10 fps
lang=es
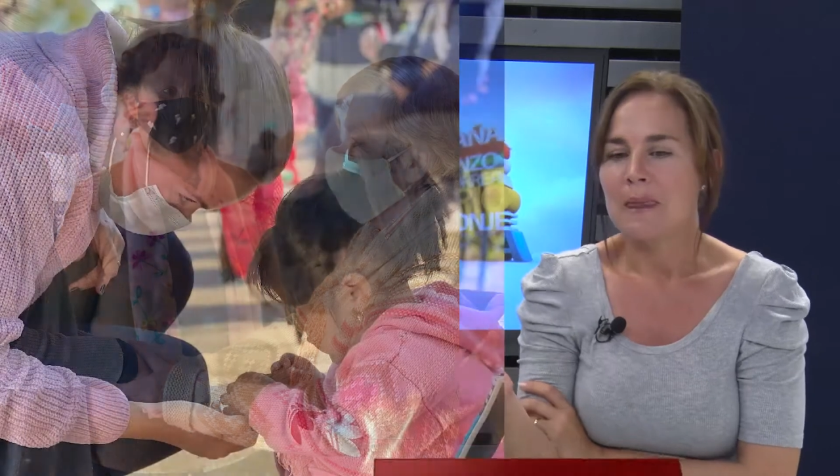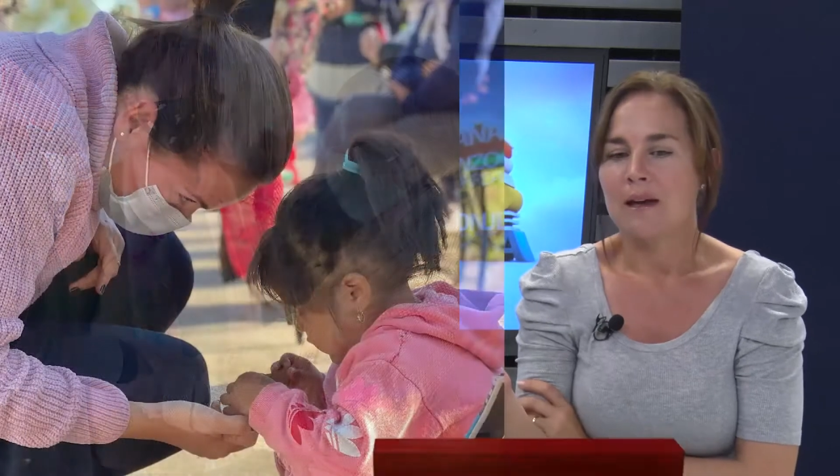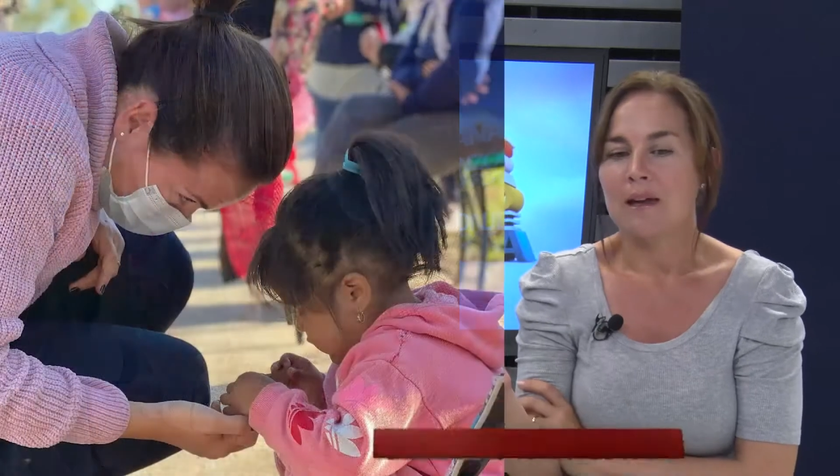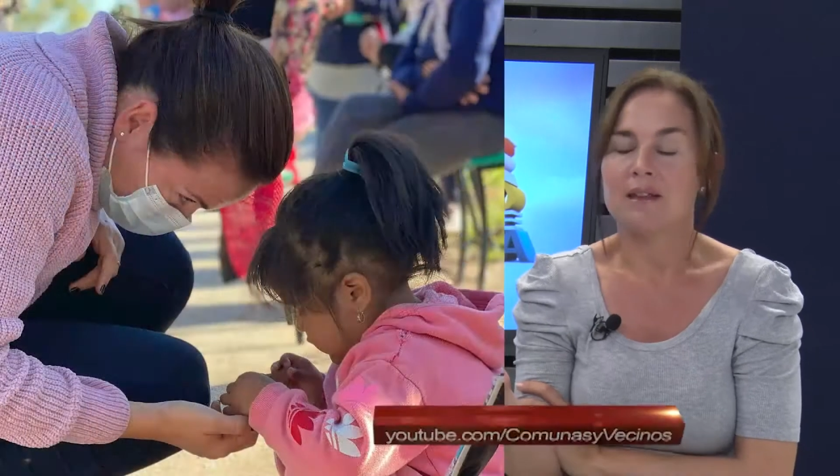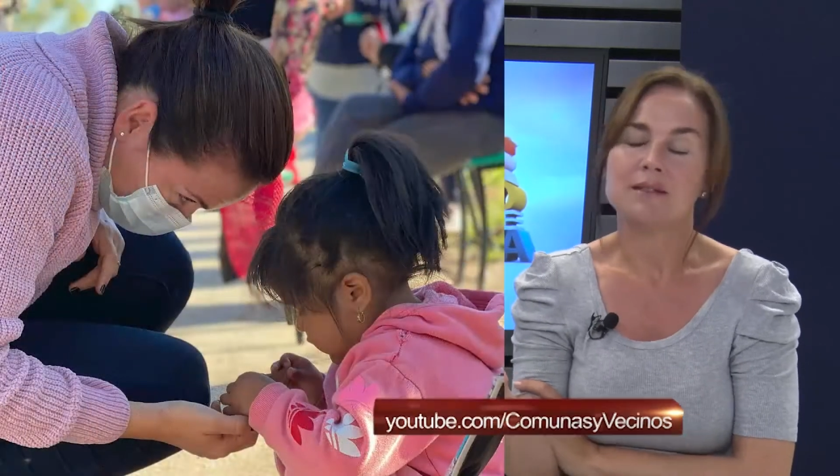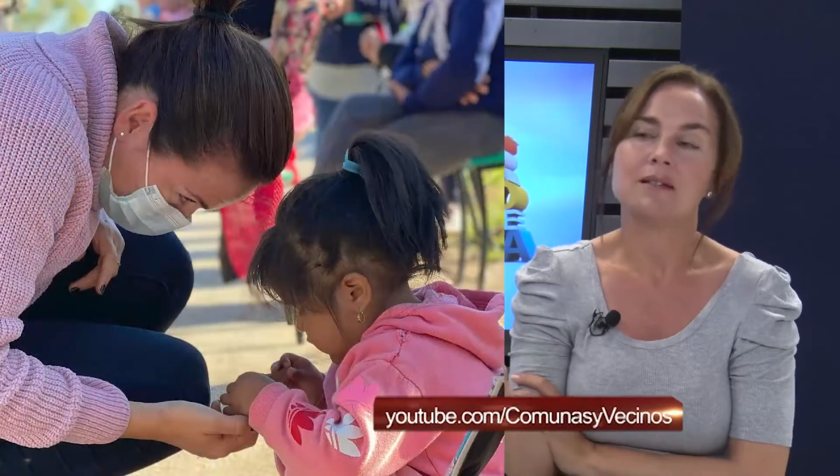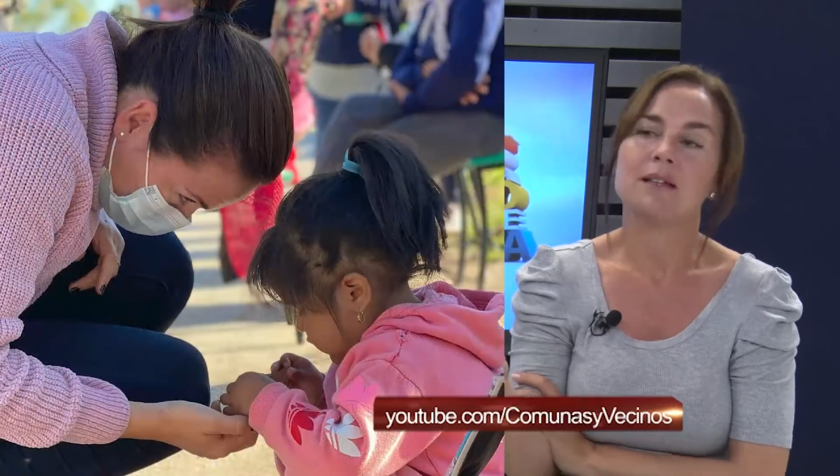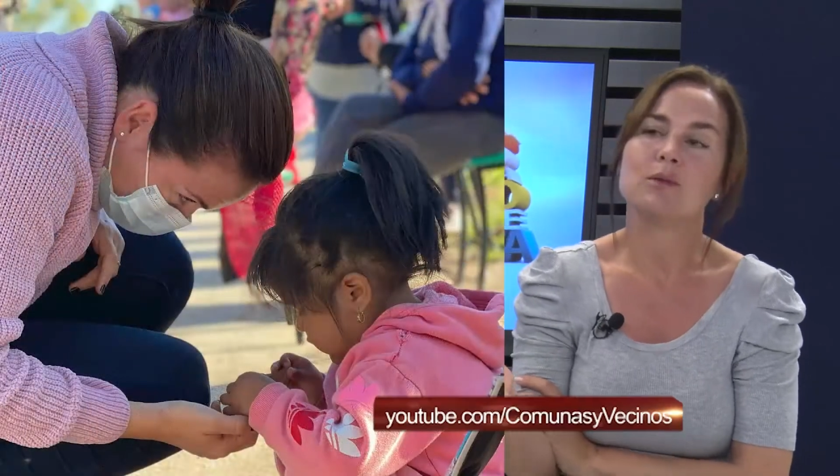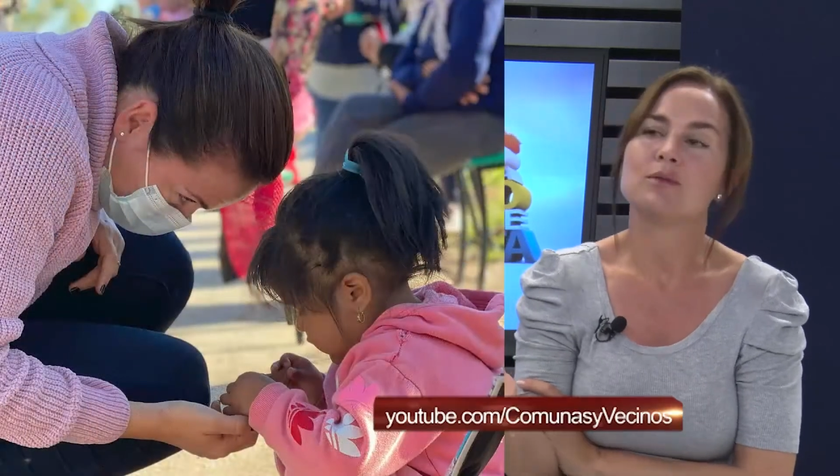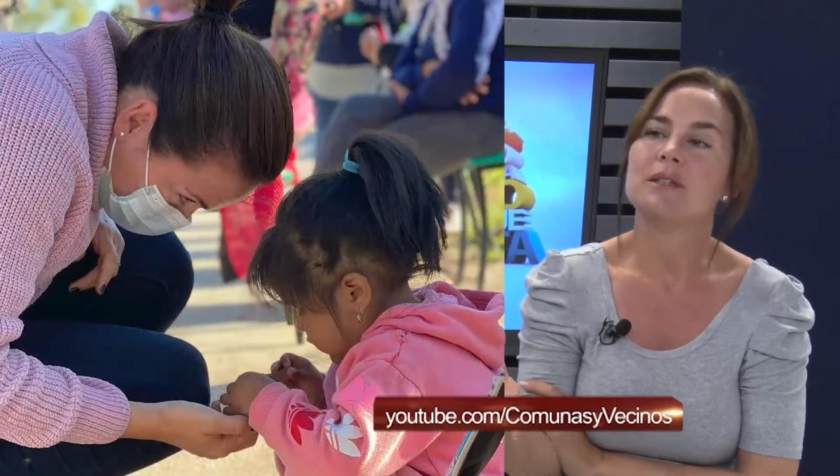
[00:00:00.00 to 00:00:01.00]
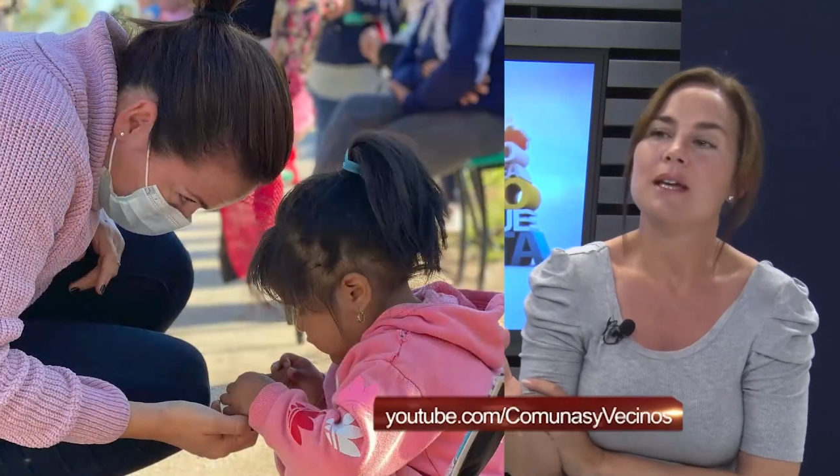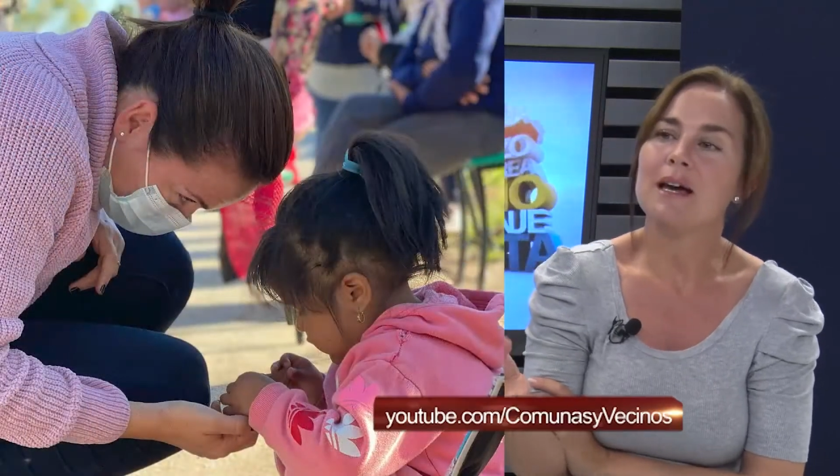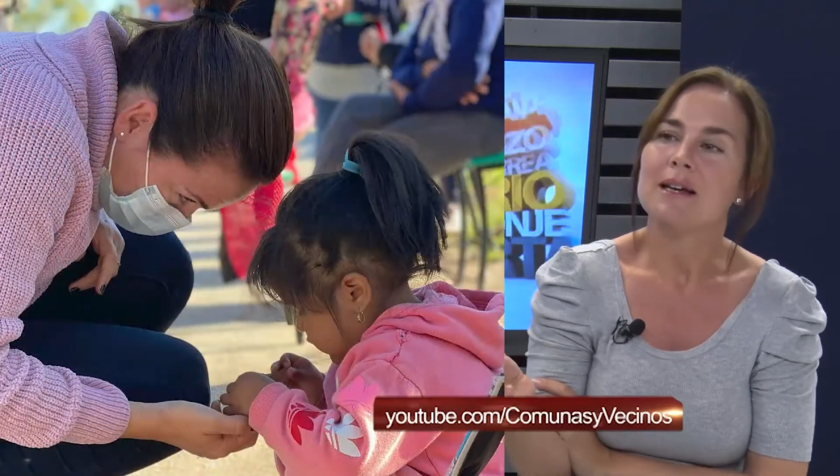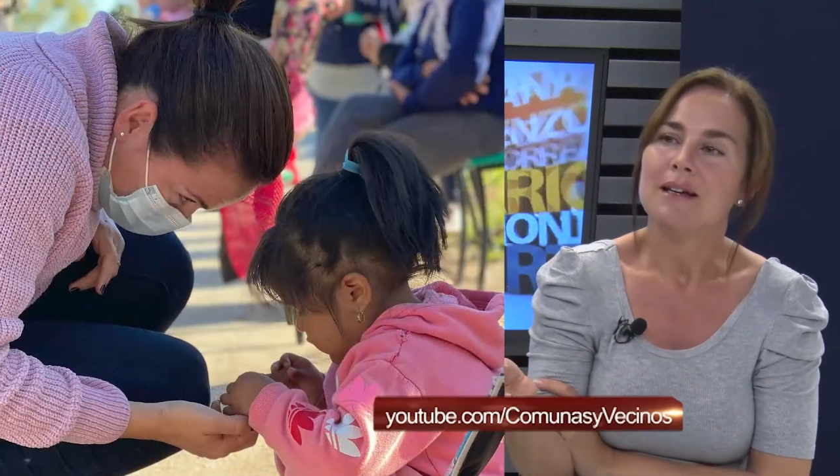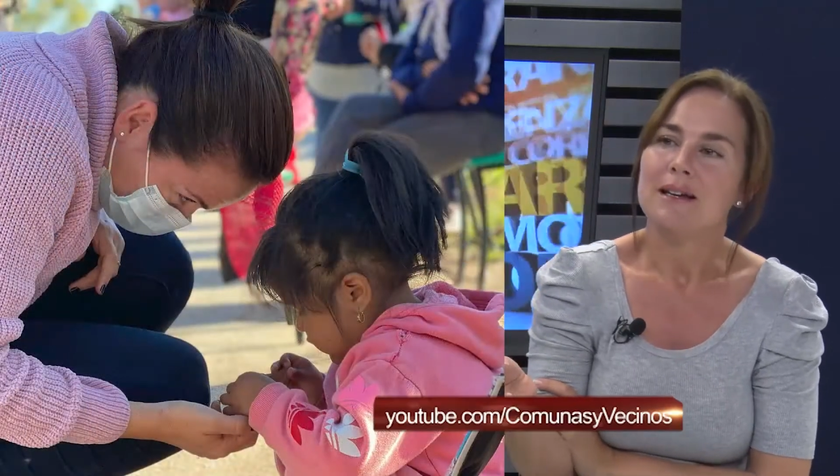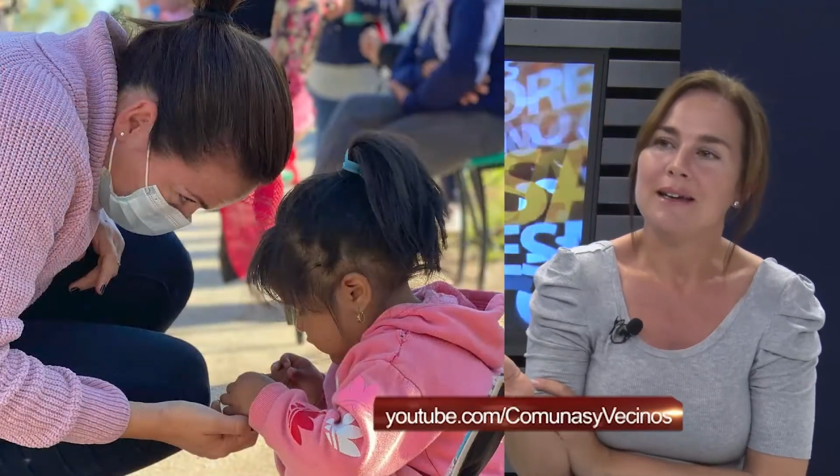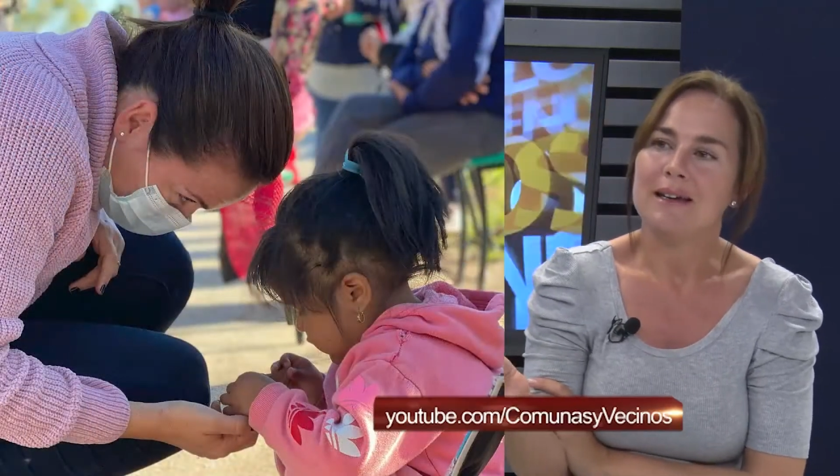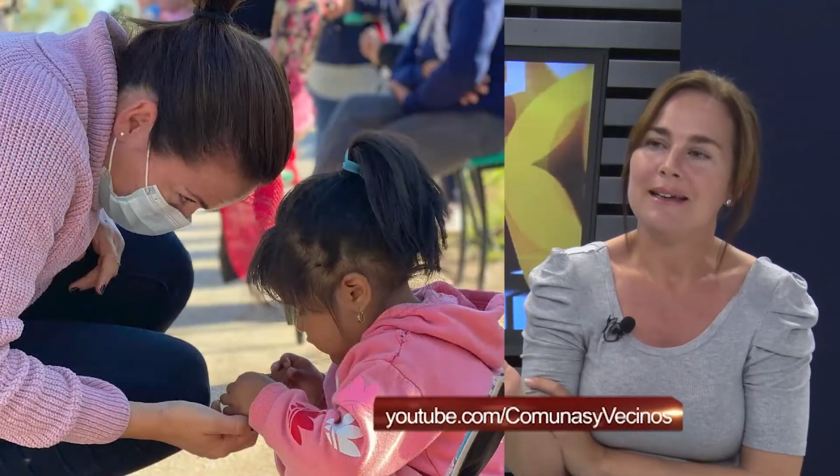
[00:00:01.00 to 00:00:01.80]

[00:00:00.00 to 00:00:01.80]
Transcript: eh, de Santa Lucía eh,